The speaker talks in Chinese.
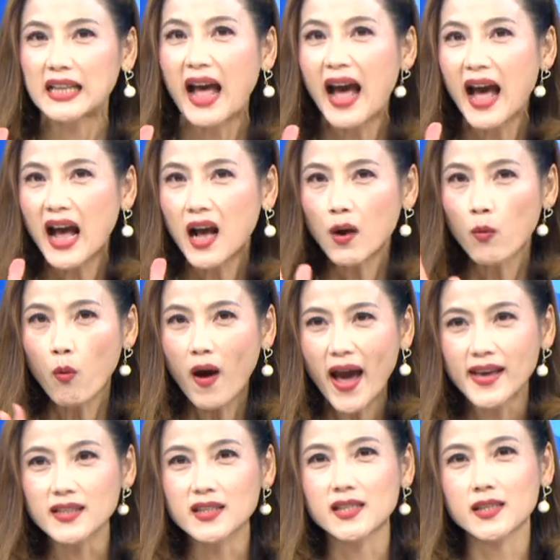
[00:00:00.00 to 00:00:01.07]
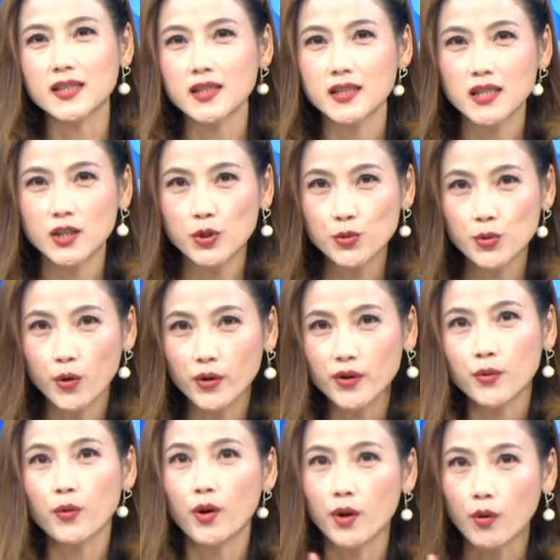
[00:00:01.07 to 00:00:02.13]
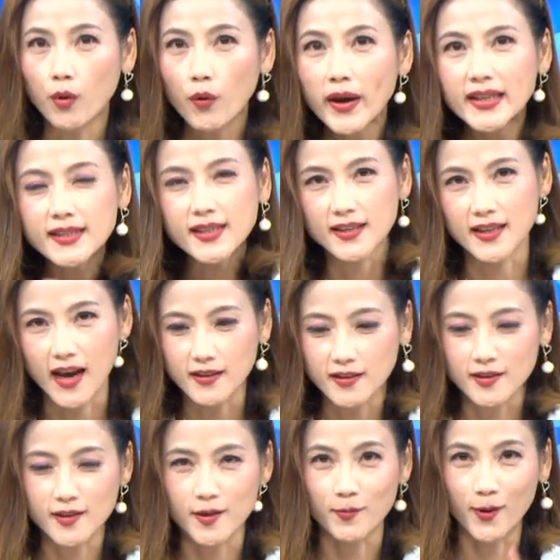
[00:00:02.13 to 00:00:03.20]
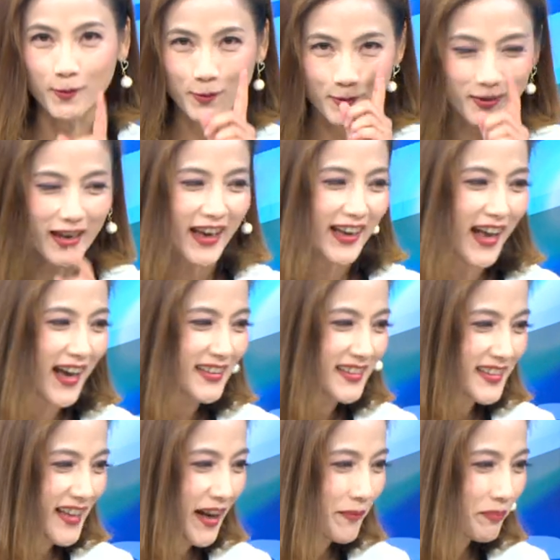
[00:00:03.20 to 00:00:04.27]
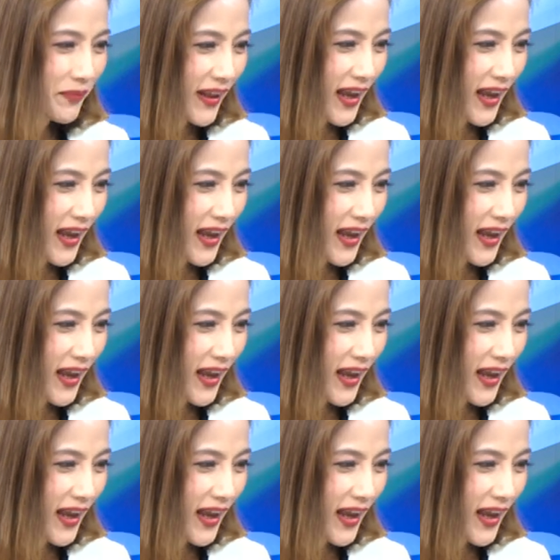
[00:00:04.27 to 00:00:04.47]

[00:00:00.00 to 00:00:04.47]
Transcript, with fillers: 它外资之所以会汇进来是什么？我们来看一下，